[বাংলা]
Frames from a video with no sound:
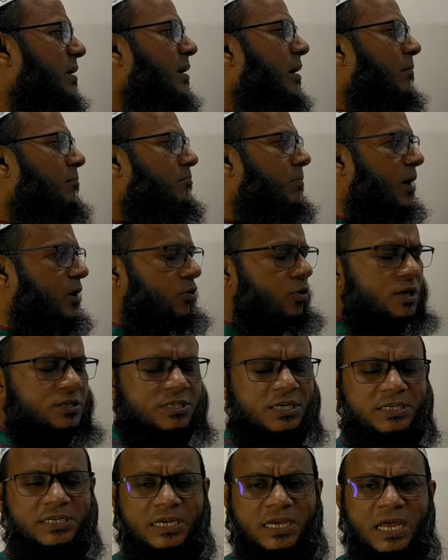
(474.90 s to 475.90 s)
করে বারো
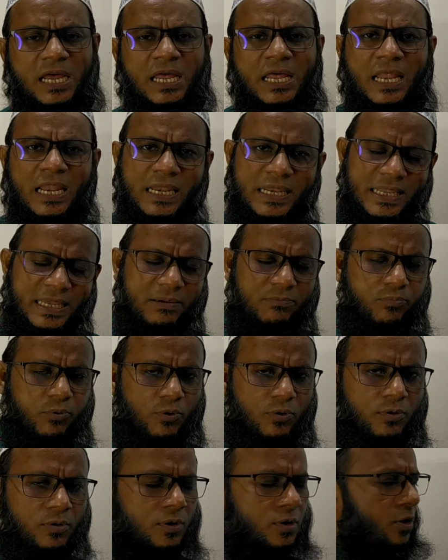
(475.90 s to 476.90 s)
হাজার টাকা
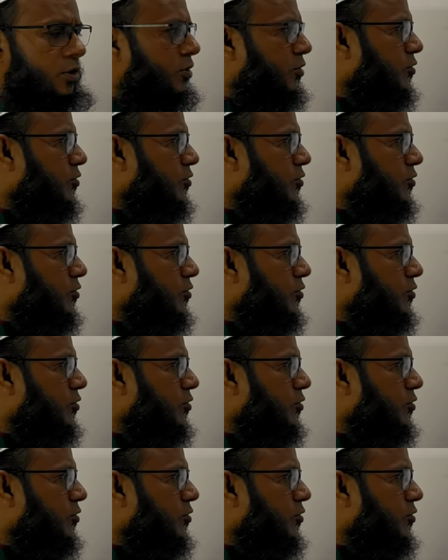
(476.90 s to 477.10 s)
লিখবো